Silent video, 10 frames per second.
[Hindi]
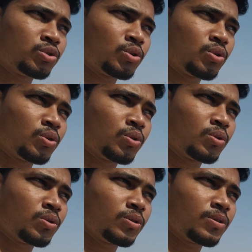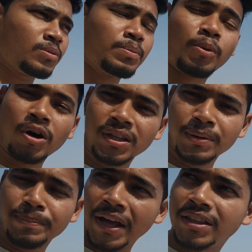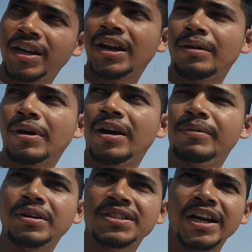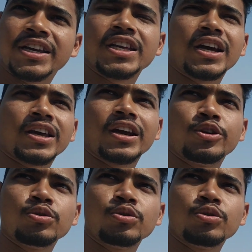तो बहुत ही बेहतरीन एनवायरनमेंट सेट किया गया है